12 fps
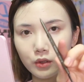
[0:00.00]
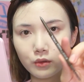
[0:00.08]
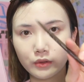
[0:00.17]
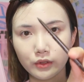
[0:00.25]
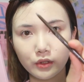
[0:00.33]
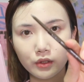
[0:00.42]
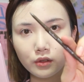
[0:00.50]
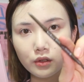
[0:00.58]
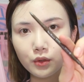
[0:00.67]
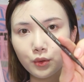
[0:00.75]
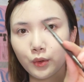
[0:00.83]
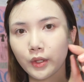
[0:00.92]
이거
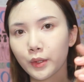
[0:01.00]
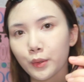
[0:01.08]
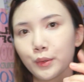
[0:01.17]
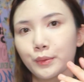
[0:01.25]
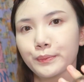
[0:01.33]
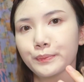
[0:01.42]
진짜 좋아요.